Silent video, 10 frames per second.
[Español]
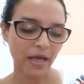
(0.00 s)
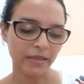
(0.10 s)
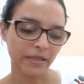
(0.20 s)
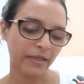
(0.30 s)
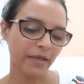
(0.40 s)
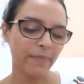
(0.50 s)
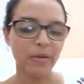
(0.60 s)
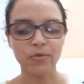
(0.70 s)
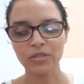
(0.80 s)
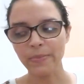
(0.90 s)
Hasta que
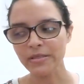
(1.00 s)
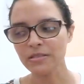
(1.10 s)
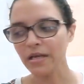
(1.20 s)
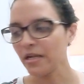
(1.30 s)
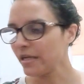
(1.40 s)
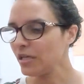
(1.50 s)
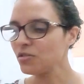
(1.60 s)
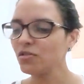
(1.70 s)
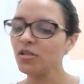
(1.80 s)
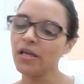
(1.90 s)
me puse a pensar en
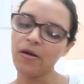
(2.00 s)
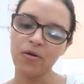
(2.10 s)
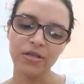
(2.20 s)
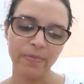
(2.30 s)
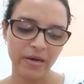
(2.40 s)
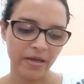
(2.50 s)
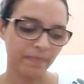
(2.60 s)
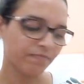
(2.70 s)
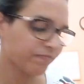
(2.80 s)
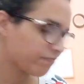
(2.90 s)
eso y yo dije, oye, es
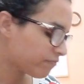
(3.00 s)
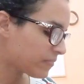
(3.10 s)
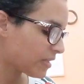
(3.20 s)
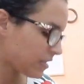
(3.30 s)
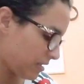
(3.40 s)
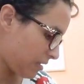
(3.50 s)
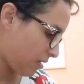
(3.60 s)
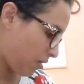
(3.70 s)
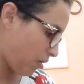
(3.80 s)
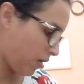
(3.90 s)
verdad.
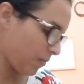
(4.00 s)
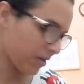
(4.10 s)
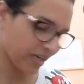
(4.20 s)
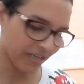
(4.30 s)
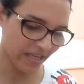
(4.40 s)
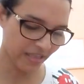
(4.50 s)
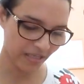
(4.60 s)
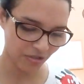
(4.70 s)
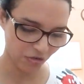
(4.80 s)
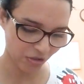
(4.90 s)
Como
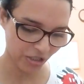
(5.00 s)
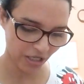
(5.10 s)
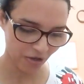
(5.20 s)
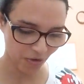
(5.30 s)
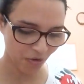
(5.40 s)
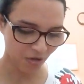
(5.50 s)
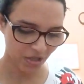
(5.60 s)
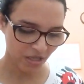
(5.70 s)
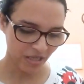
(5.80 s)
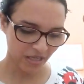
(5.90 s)
rayete yo quiero
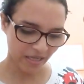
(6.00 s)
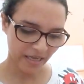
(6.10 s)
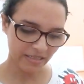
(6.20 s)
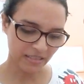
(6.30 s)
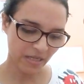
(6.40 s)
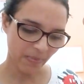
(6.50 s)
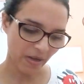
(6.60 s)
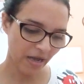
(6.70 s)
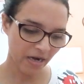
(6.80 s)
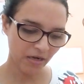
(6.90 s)
que él
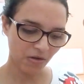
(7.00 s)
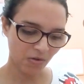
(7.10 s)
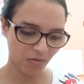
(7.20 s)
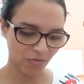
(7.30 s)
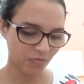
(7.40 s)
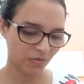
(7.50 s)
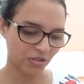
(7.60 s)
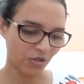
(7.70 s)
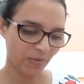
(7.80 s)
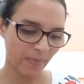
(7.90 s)
sepa algo
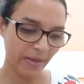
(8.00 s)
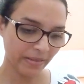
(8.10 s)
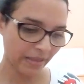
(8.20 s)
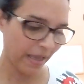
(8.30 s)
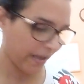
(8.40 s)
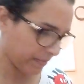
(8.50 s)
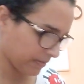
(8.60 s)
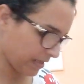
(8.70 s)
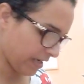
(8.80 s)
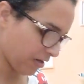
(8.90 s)
si obviamente
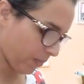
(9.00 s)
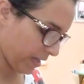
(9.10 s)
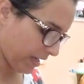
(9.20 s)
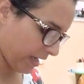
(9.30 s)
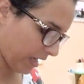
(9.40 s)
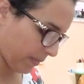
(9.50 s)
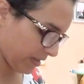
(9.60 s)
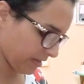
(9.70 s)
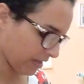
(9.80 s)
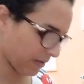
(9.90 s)
él no me lee la
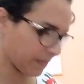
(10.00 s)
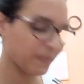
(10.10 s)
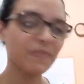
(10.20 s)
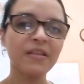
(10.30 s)
mente?